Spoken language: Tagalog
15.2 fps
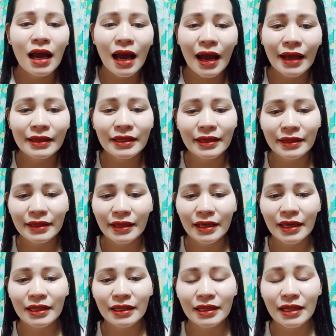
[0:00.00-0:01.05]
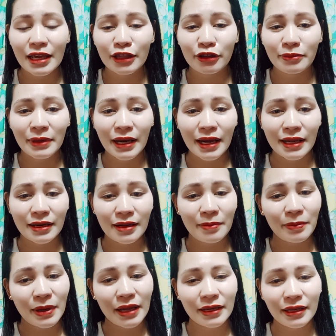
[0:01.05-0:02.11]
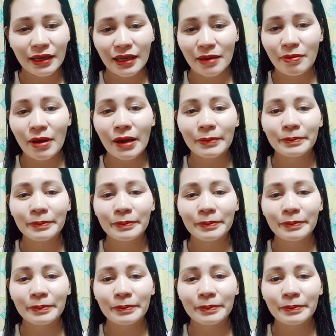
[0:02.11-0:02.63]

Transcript: at hindi hindi na ito maghanapan ng iba.